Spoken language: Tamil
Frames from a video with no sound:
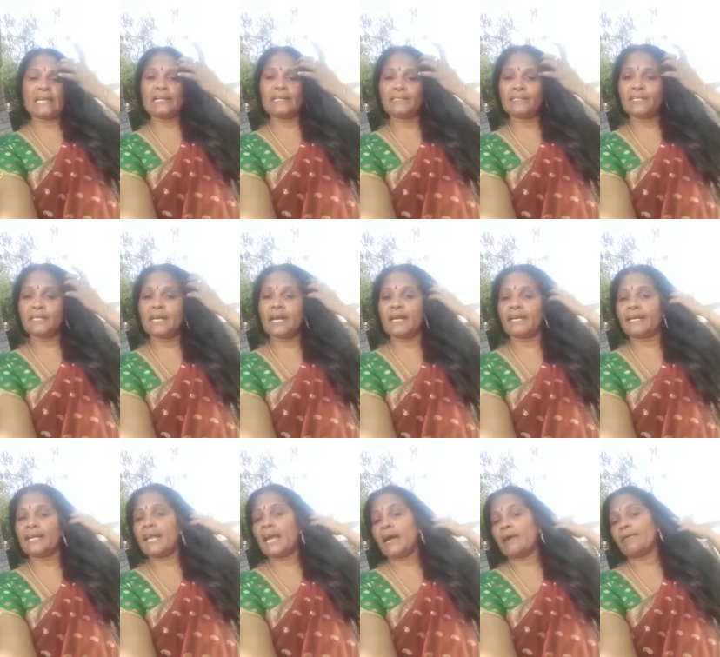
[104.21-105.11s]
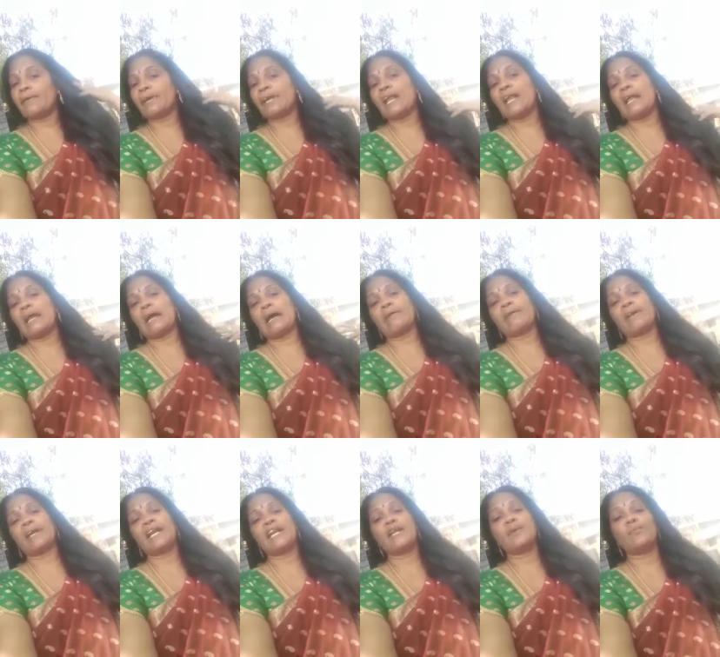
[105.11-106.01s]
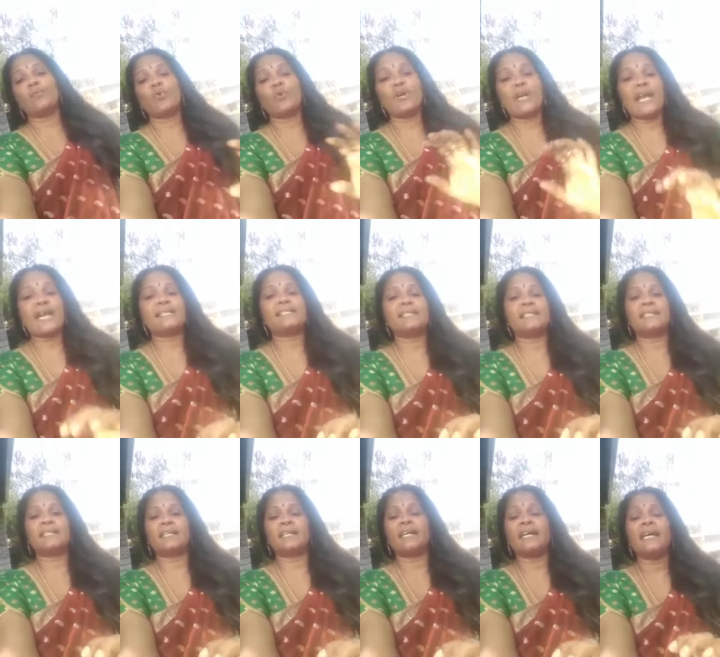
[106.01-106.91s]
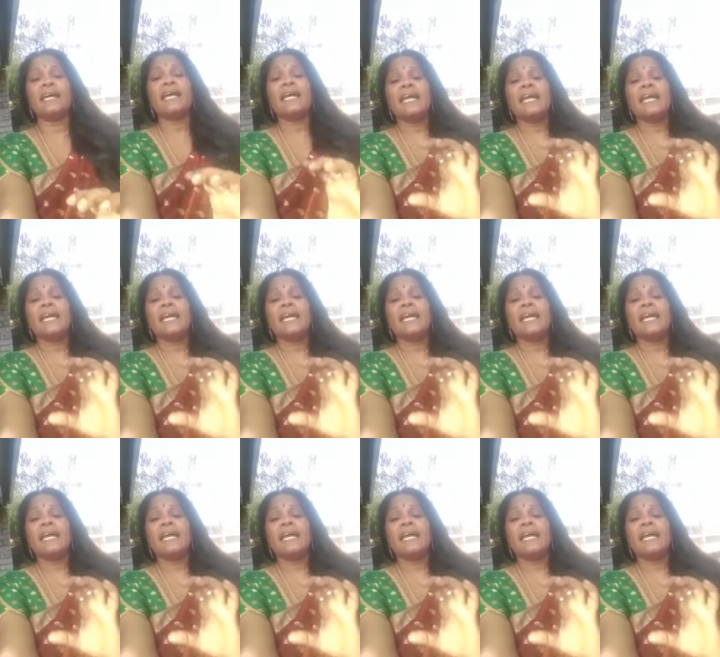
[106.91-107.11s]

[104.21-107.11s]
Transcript: எடுத்துக்காட்டி அவர்கள் அவர்களின் முன்னேற்றத்துக்கு